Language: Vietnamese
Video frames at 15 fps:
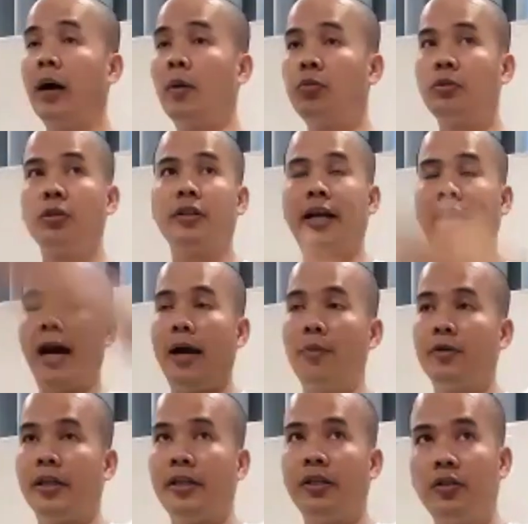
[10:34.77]
học cho cả
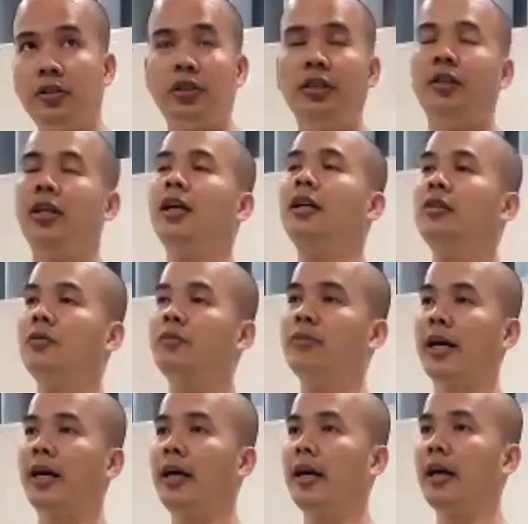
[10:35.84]
một cái ngôi trường lớn của chúng
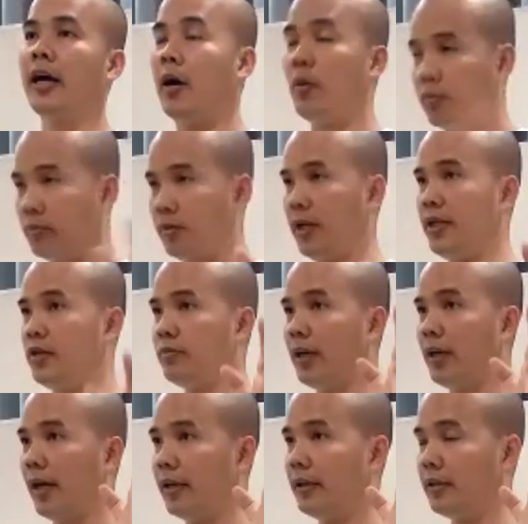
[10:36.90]
ta học để chúng
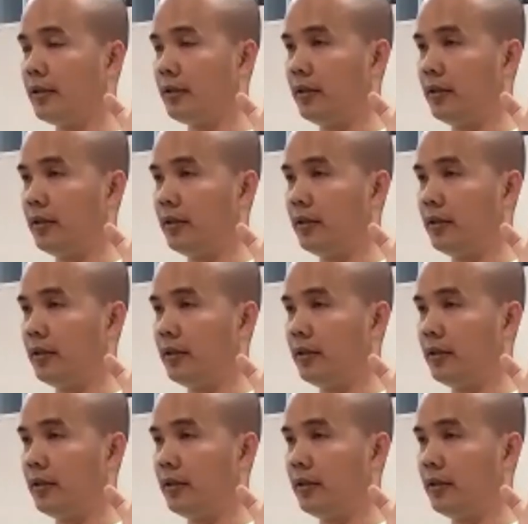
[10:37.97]
ta